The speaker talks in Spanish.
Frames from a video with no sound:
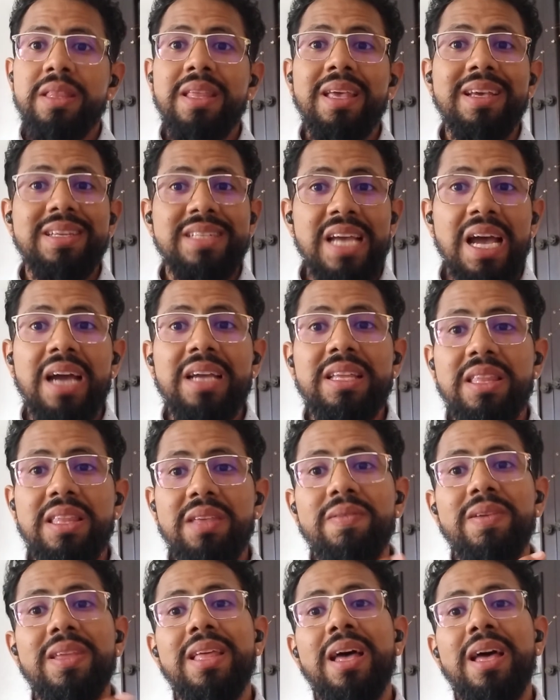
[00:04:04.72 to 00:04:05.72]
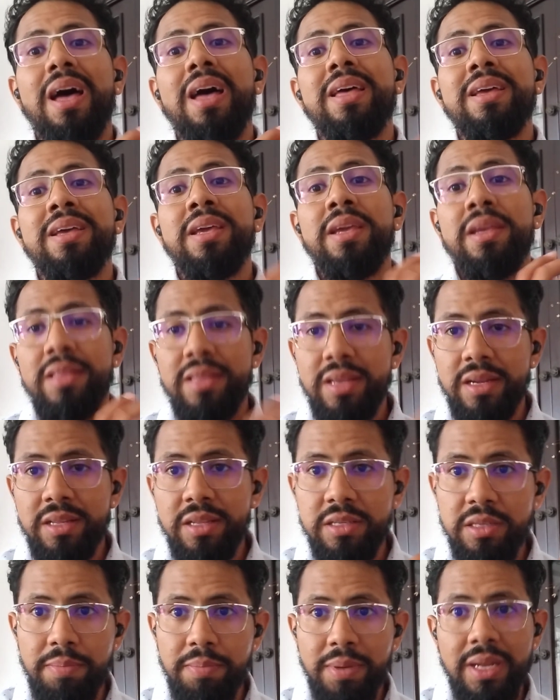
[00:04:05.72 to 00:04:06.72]
de esas actividades
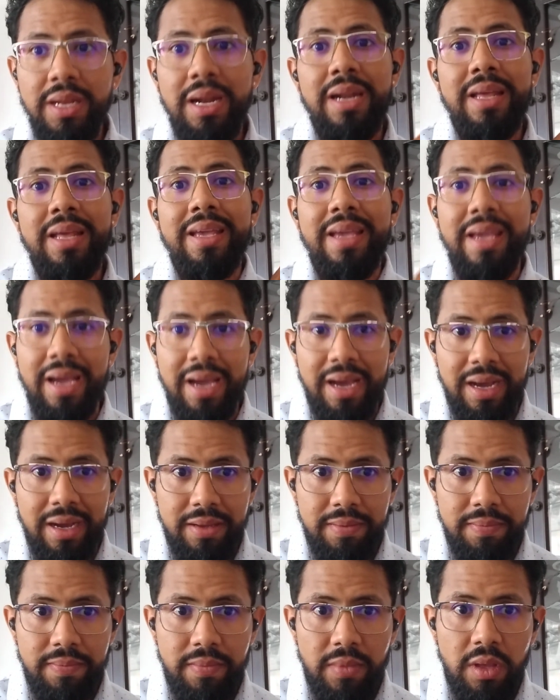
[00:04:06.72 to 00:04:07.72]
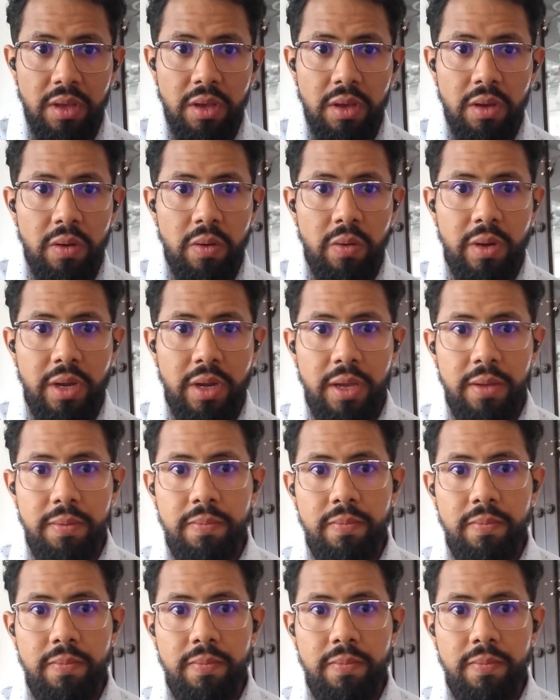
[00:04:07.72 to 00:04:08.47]
interdisciplinares que hagan. ¿Ok?